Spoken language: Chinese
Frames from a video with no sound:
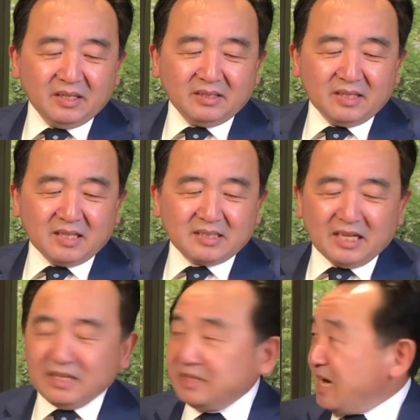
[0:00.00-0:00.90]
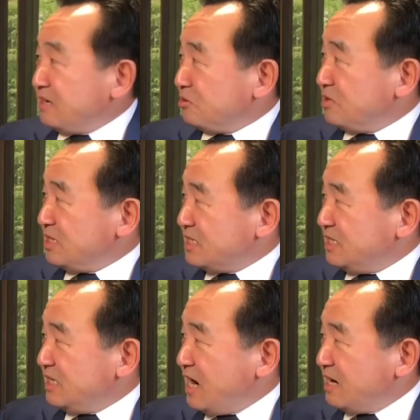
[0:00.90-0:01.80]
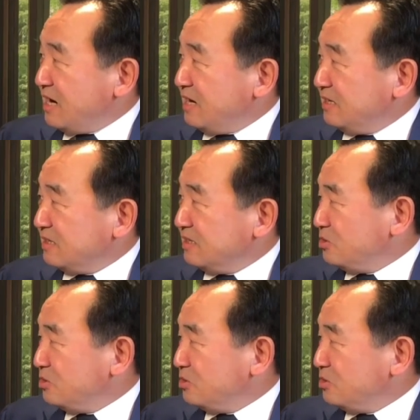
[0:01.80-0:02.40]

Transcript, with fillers: 那这里讲说习二点零，